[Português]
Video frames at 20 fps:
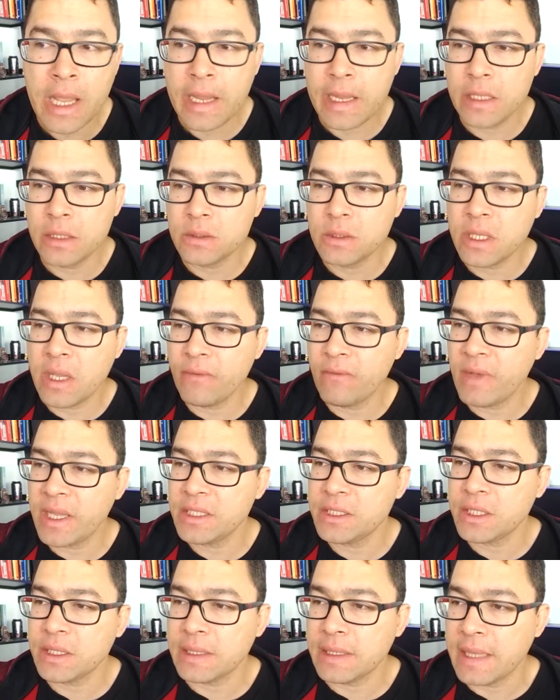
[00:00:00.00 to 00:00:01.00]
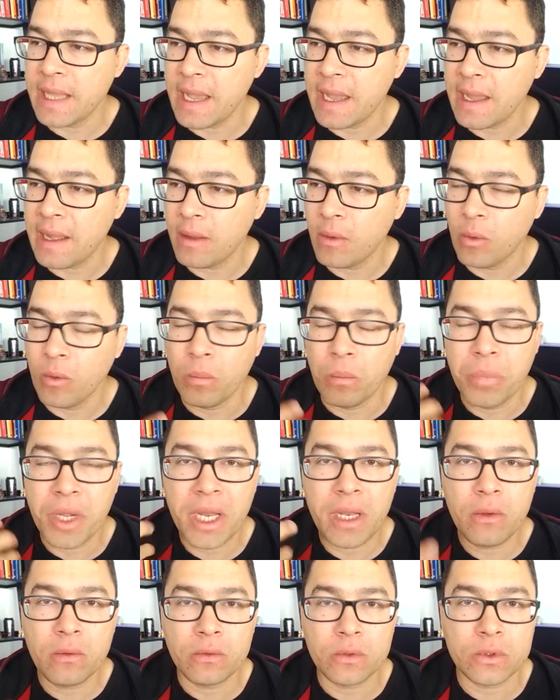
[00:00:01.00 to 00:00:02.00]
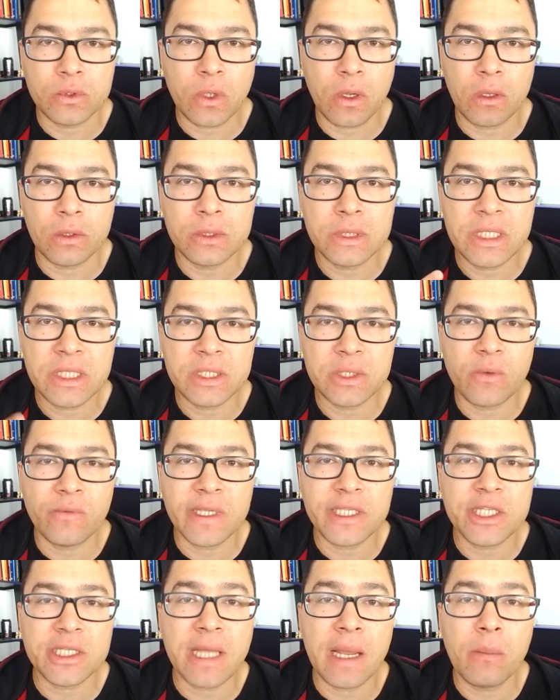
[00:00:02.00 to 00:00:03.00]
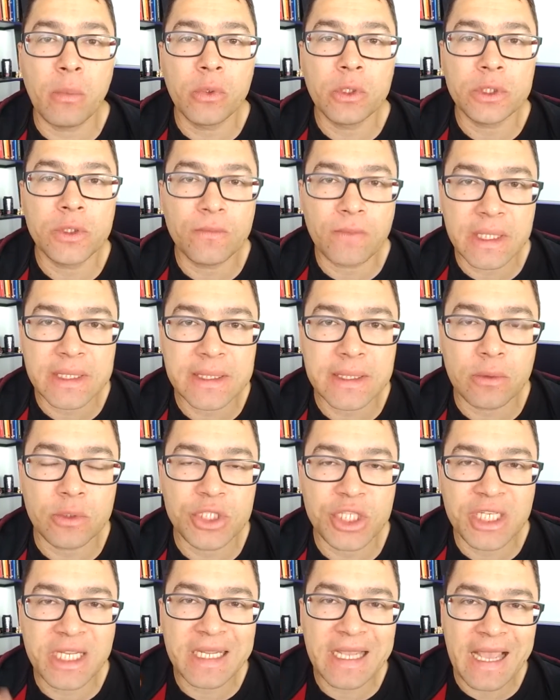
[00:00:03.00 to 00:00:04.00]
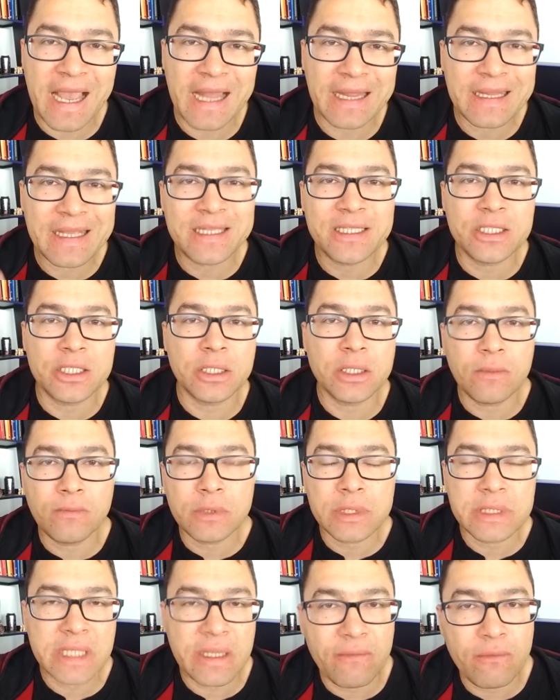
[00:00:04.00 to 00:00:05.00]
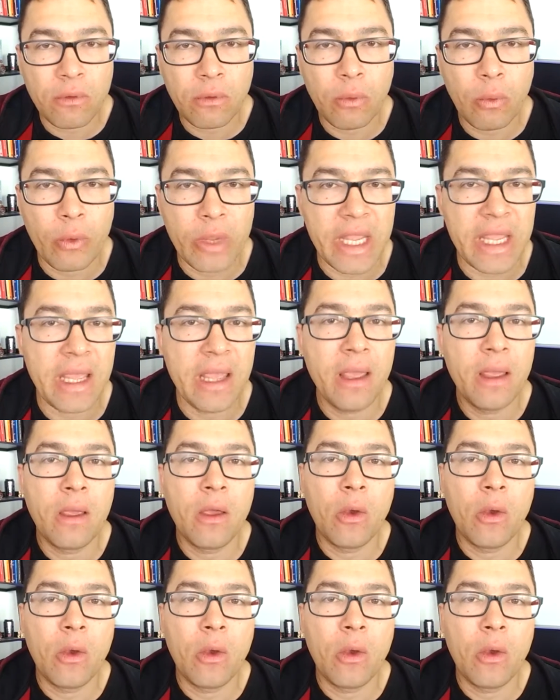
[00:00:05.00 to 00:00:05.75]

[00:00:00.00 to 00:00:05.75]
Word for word: isso que vai te dar o brilho nos olhos, isso que vai te dar a motivação de cada dia você evoluir